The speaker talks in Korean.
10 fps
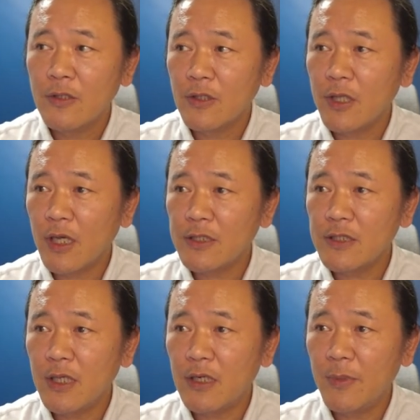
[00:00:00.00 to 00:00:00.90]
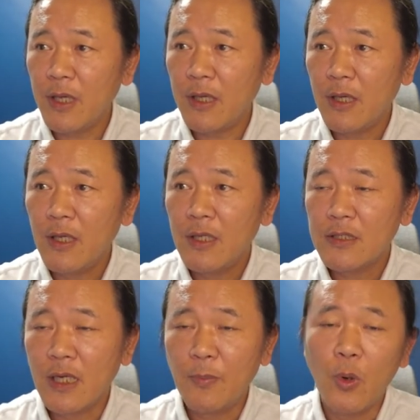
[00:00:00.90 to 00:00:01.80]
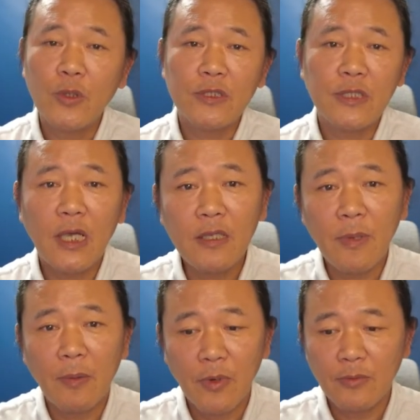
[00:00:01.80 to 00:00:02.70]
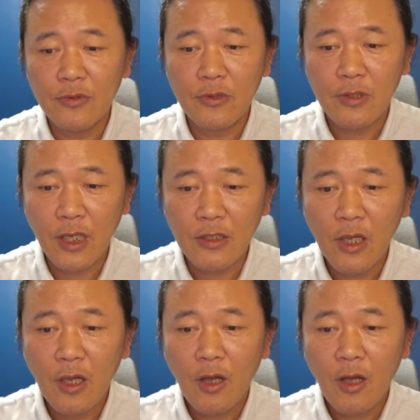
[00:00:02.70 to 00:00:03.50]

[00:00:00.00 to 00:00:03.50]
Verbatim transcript: 선택하신 다음에 자 복사하는 방법은 그러 그러니까